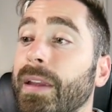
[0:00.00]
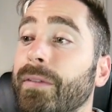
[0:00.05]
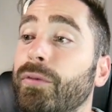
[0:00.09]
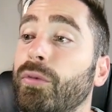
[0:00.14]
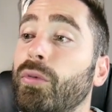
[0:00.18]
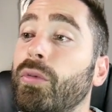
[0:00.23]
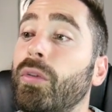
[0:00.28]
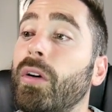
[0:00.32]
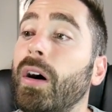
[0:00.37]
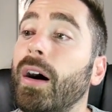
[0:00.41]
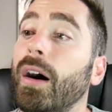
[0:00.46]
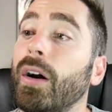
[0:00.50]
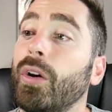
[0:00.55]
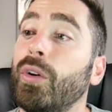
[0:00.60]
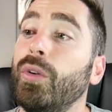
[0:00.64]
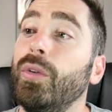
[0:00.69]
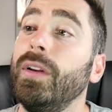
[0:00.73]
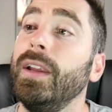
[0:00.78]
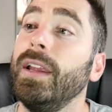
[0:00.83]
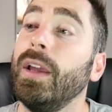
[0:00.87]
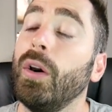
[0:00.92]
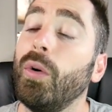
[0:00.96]
il faut euh, que
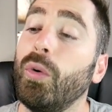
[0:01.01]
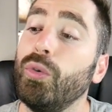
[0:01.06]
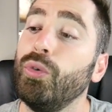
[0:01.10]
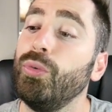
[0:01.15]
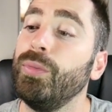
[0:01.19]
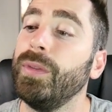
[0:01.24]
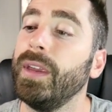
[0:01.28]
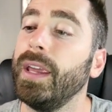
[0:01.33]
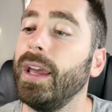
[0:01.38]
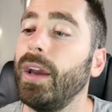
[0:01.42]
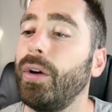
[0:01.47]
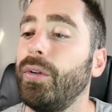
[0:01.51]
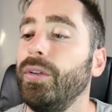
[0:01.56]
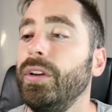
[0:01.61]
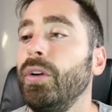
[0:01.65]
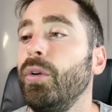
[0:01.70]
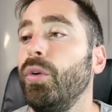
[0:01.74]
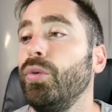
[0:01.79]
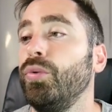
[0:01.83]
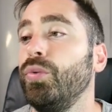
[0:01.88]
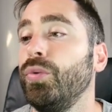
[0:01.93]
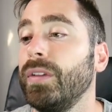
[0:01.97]
les héros lumière, que les
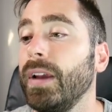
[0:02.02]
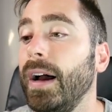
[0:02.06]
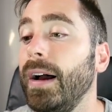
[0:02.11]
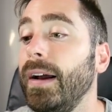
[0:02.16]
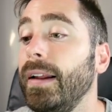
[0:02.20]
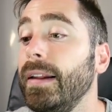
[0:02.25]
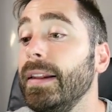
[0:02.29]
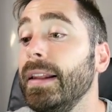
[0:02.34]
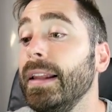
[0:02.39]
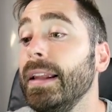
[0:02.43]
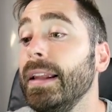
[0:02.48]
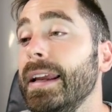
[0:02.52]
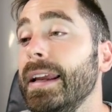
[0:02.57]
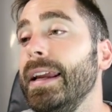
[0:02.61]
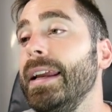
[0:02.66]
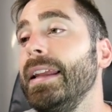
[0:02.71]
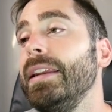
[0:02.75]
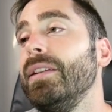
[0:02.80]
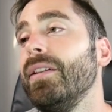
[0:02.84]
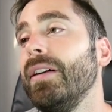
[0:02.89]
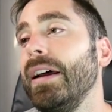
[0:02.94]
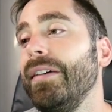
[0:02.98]
héros tout ça.
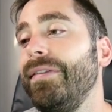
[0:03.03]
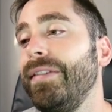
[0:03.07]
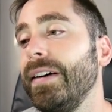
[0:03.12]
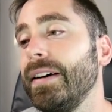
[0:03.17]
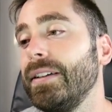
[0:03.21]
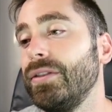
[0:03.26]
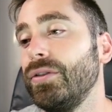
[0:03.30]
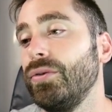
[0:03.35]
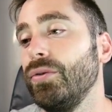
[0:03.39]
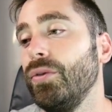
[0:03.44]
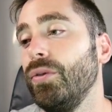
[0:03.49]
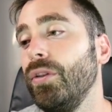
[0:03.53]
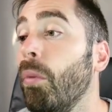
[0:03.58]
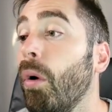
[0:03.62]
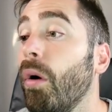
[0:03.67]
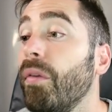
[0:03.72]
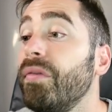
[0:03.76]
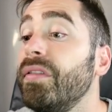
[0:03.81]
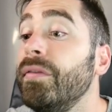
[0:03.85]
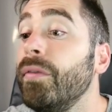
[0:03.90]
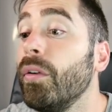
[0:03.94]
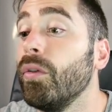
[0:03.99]
Et dans la faction
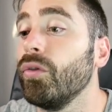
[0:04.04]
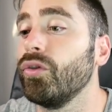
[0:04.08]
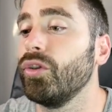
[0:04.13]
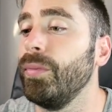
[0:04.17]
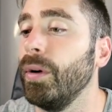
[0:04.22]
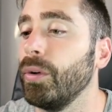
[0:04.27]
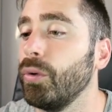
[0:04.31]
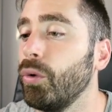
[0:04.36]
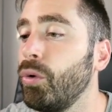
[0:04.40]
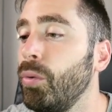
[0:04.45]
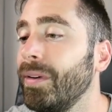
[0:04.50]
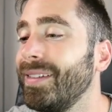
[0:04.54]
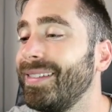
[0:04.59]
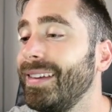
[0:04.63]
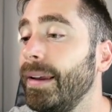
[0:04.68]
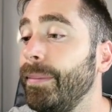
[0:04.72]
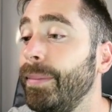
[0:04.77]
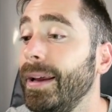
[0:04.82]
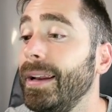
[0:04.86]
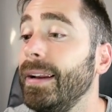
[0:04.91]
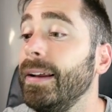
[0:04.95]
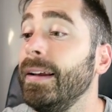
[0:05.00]
mort-vivant, je sais pas trop comment ça
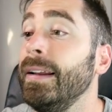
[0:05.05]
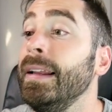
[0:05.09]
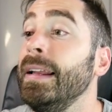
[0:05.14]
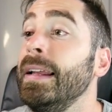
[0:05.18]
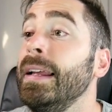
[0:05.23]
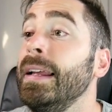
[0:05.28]
s'appelle,